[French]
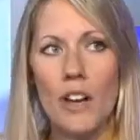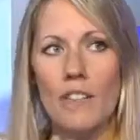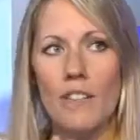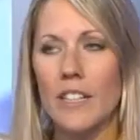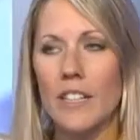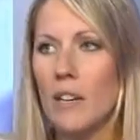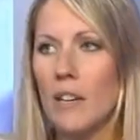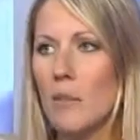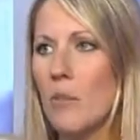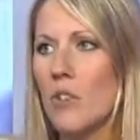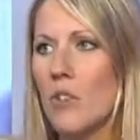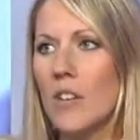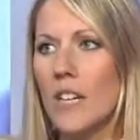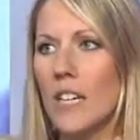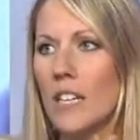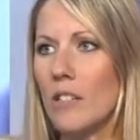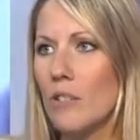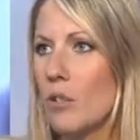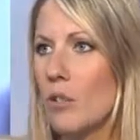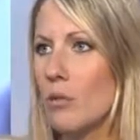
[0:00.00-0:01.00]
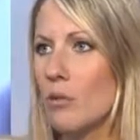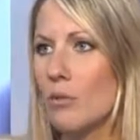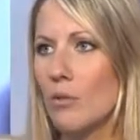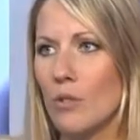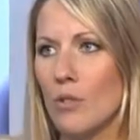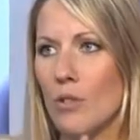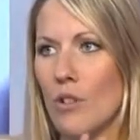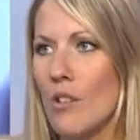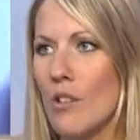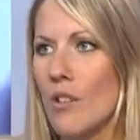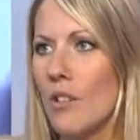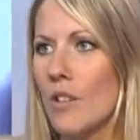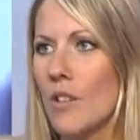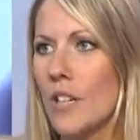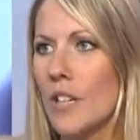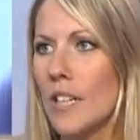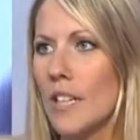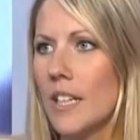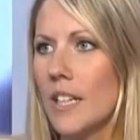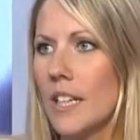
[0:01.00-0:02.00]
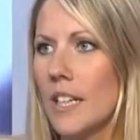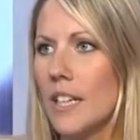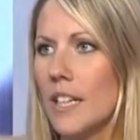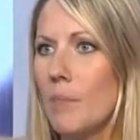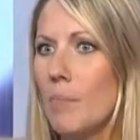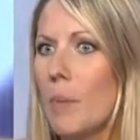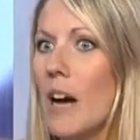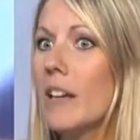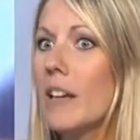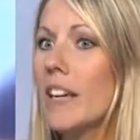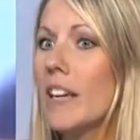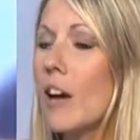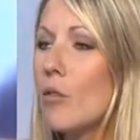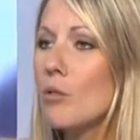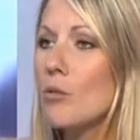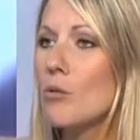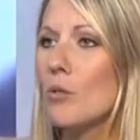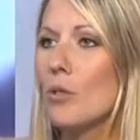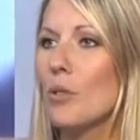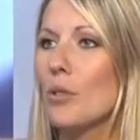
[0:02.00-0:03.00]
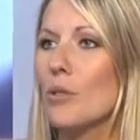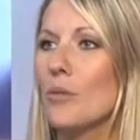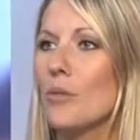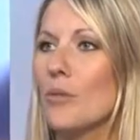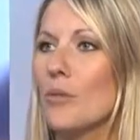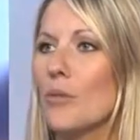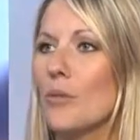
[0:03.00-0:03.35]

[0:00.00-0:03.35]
Sans ravitaillement et il dort Combien de temps Il part 40 jours.